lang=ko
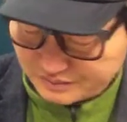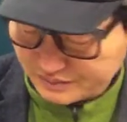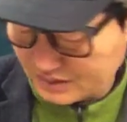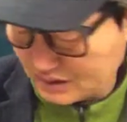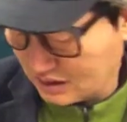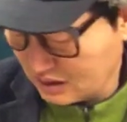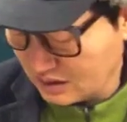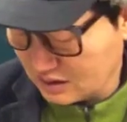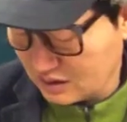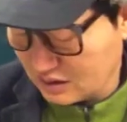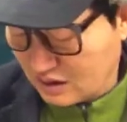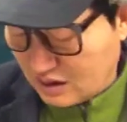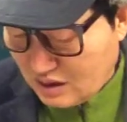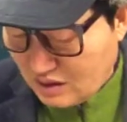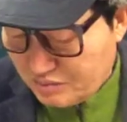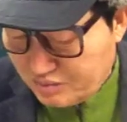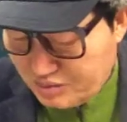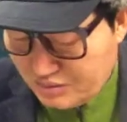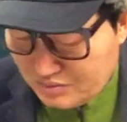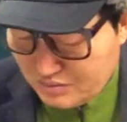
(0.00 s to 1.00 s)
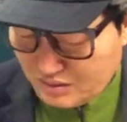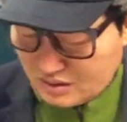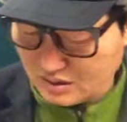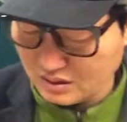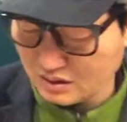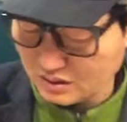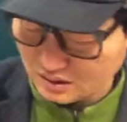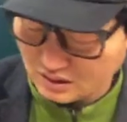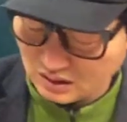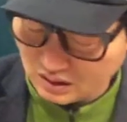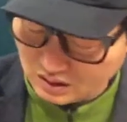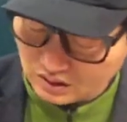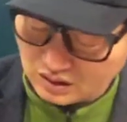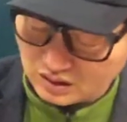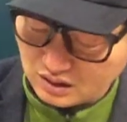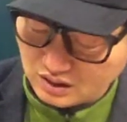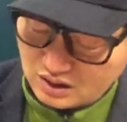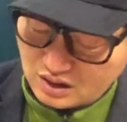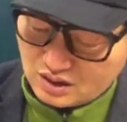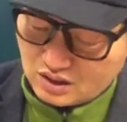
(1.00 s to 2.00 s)
이 글에
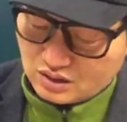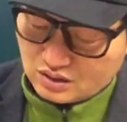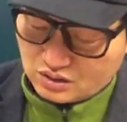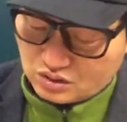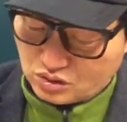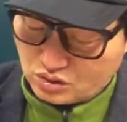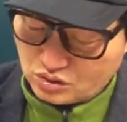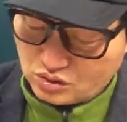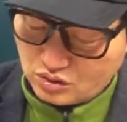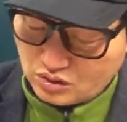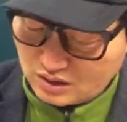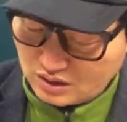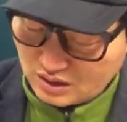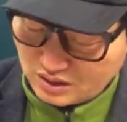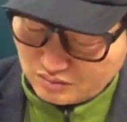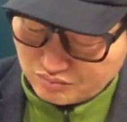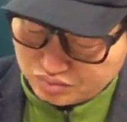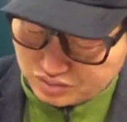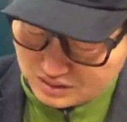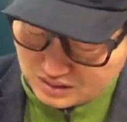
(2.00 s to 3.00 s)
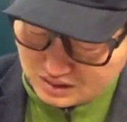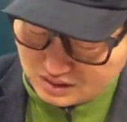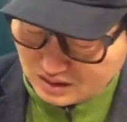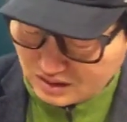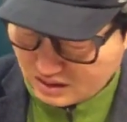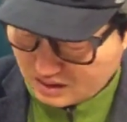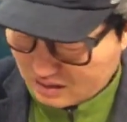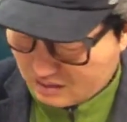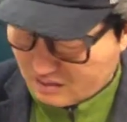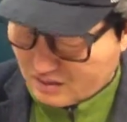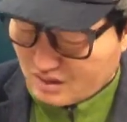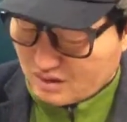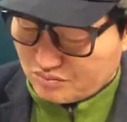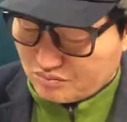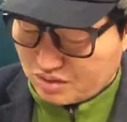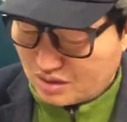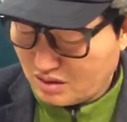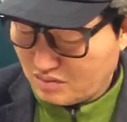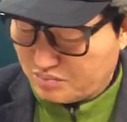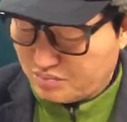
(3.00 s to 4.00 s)
분명히 요원의 불이란
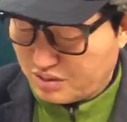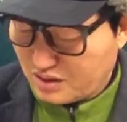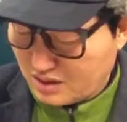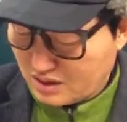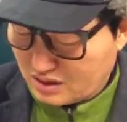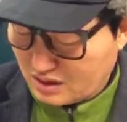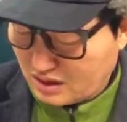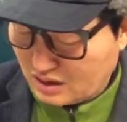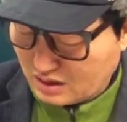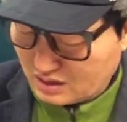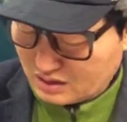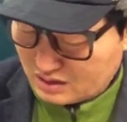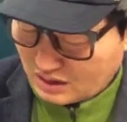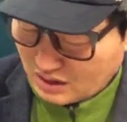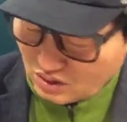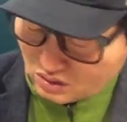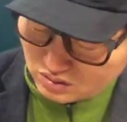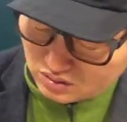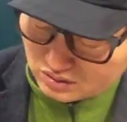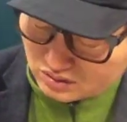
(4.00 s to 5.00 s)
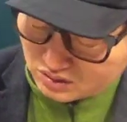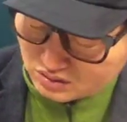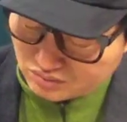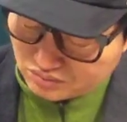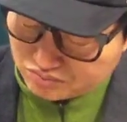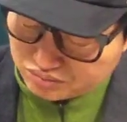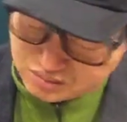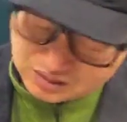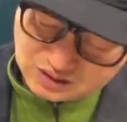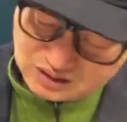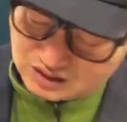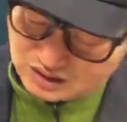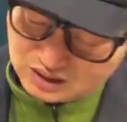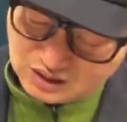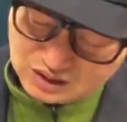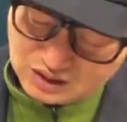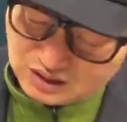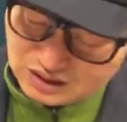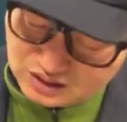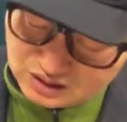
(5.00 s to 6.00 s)
벌판에 타오르는
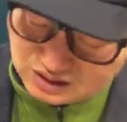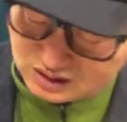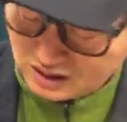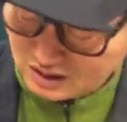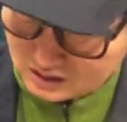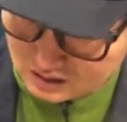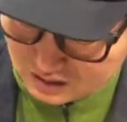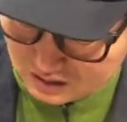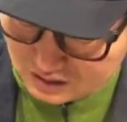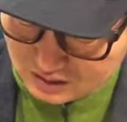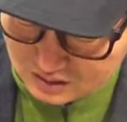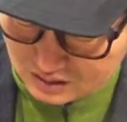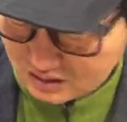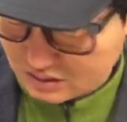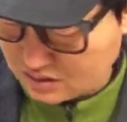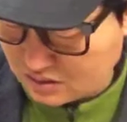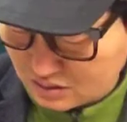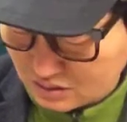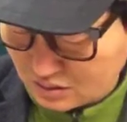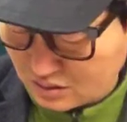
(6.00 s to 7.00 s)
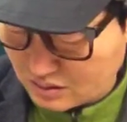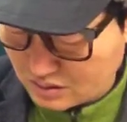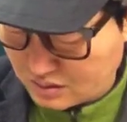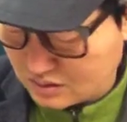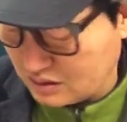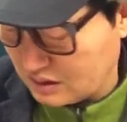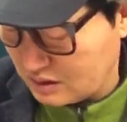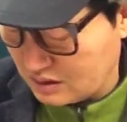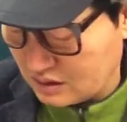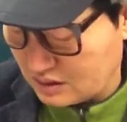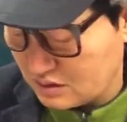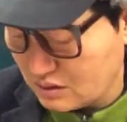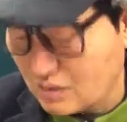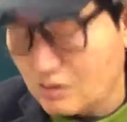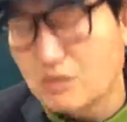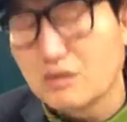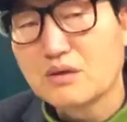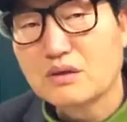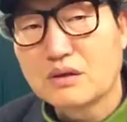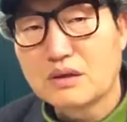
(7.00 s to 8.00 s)
불길이라는 뜻으로
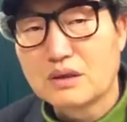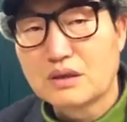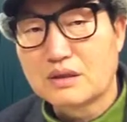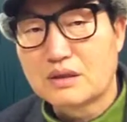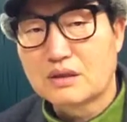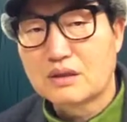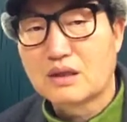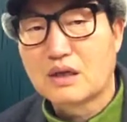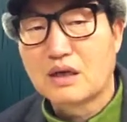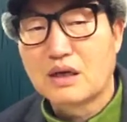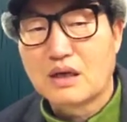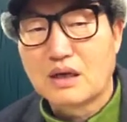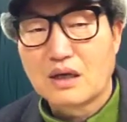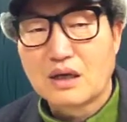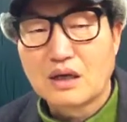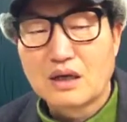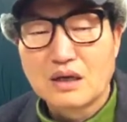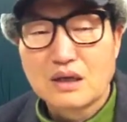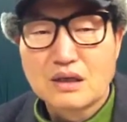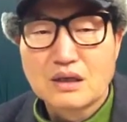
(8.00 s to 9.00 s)
쓰이고 있다.